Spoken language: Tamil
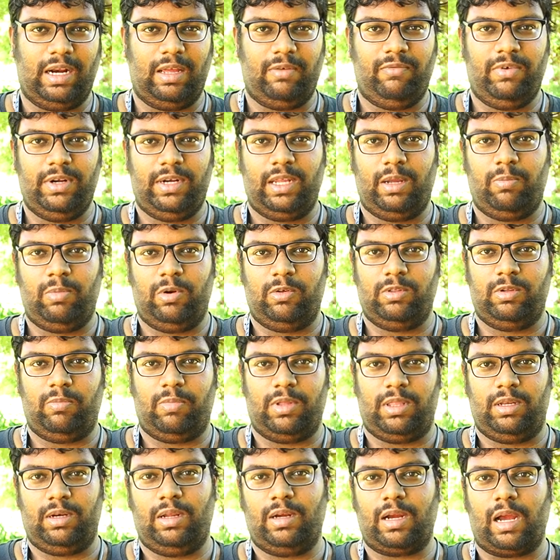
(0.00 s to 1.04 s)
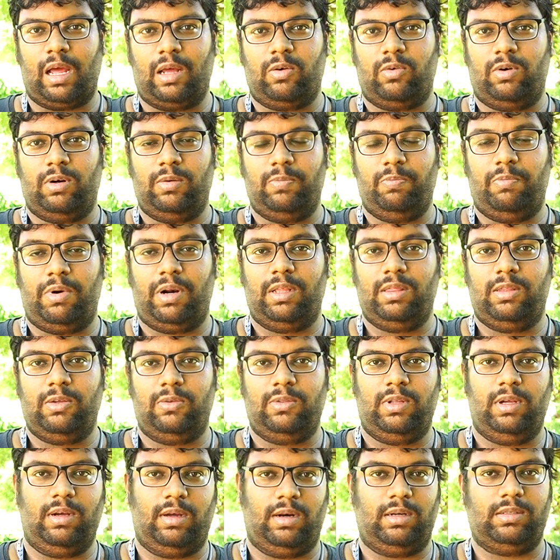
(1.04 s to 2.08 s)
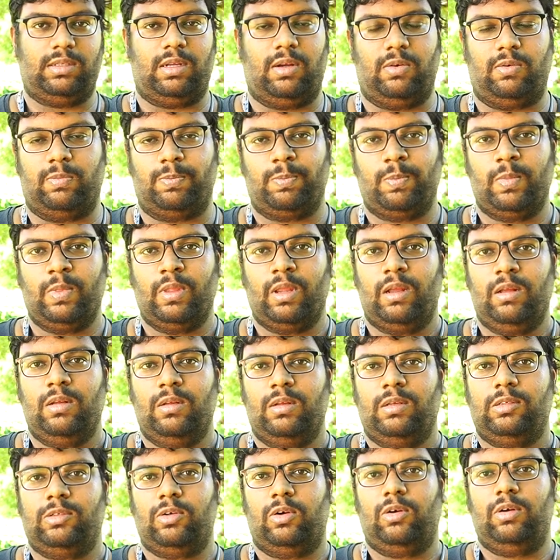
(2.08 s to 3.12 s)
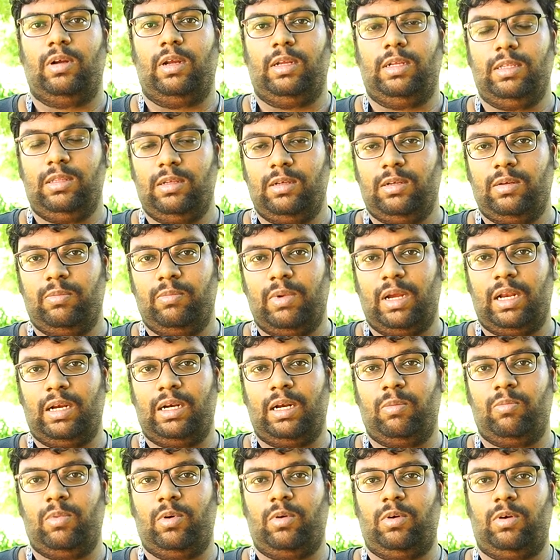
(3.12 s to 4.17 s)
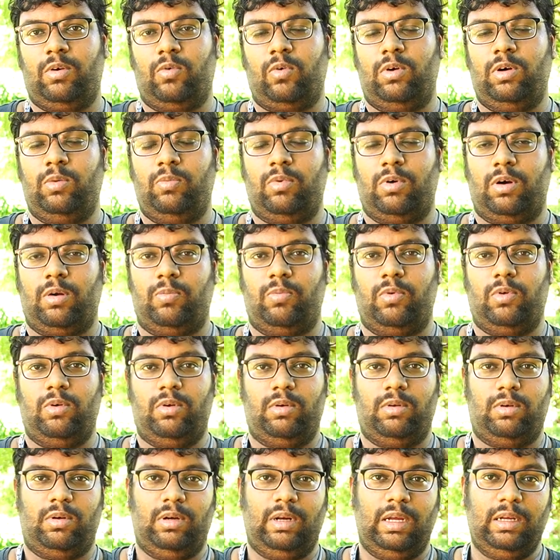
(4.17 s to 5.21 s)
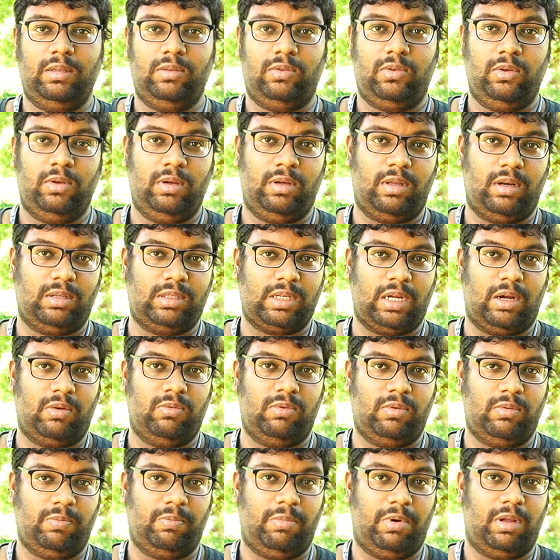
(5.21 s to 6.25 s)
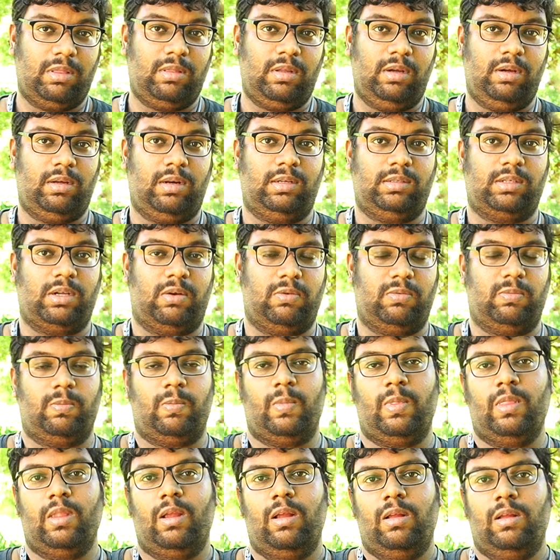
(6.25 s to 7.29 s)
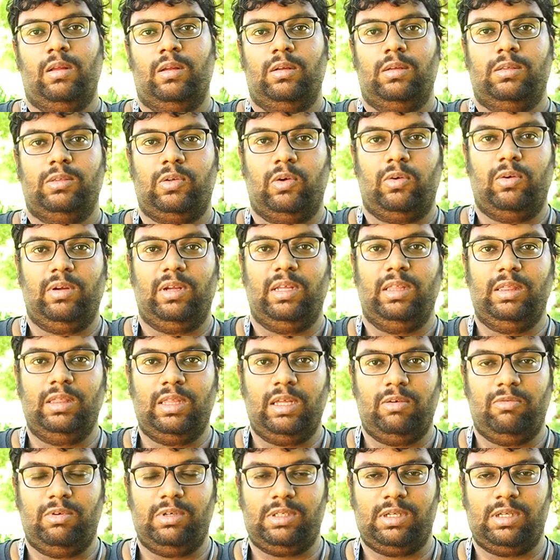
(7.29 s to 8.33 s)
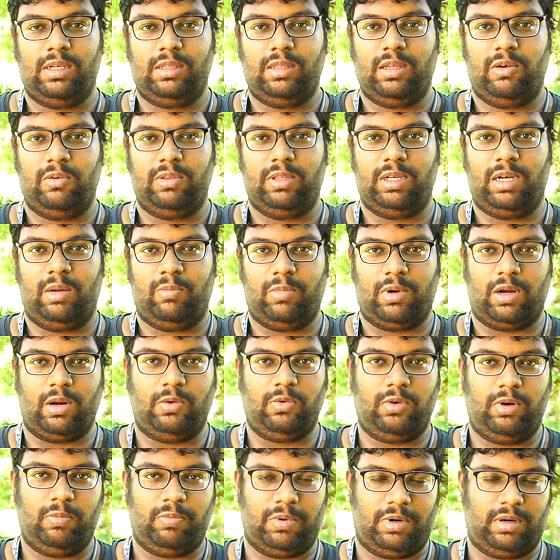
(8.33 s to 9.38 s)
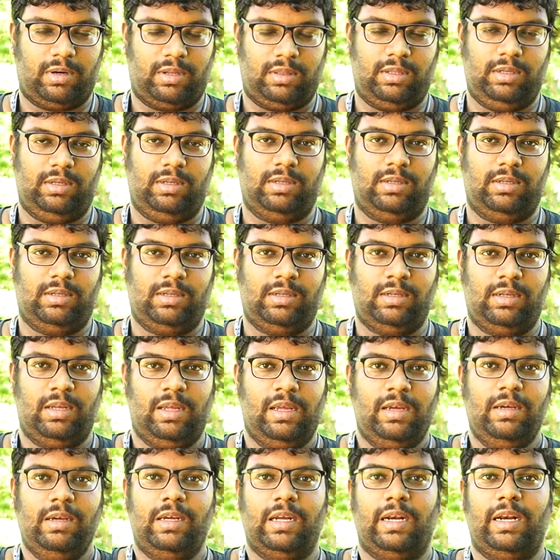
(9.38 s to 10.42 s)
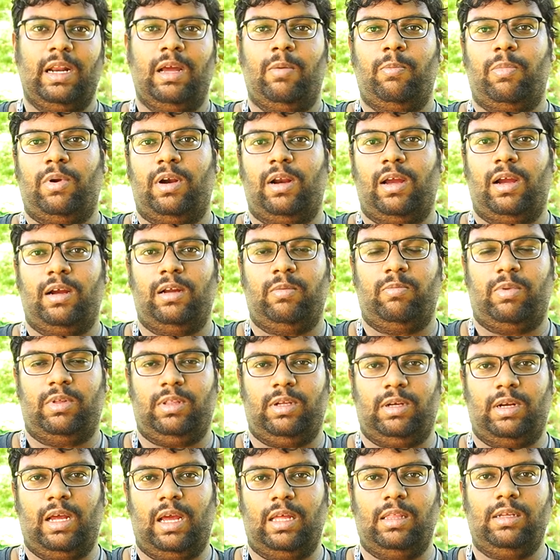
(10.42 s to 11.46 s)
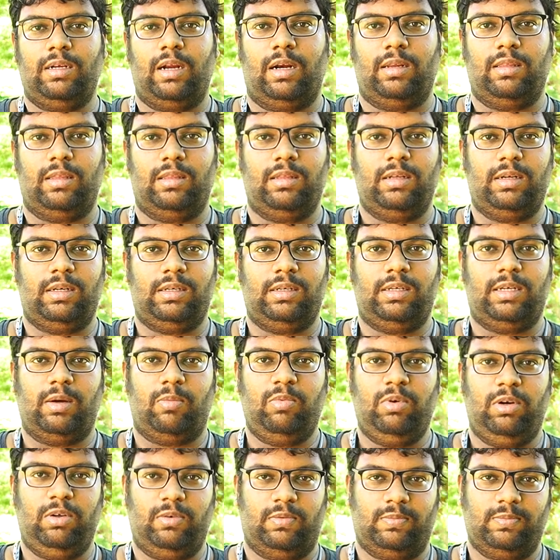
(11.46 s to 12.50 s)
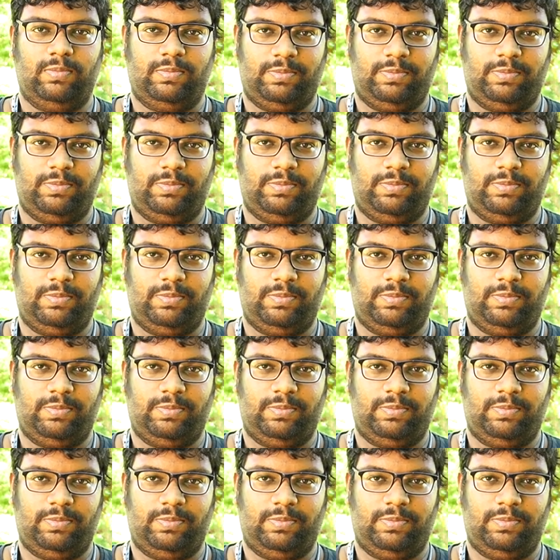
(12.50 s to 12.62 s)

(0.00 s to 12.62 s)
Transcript: ஏன்னா வி டைப்பில் வந்து பார்த்திங்கன்னா காரோட பிரெத் வந்து இன்க்ரீஸ் ஆகும் ஸோ இதுக்கு மேலே நம்ம கொண்டு போகிறப்போ லென்த் இன்க்ரீஸ் ஆகும் பிரத் இன்க்ரீஸ் ஆகும் ஸோ இந்த விஷயத்தை வந்து நம்ம கண்ட்ரோல் பண்ணுறதுக்கு என்ன பண்ணாங்கன்னு பார்த்தீங்கன்னா அதுக்கு அடுத்தது டபிள்யூ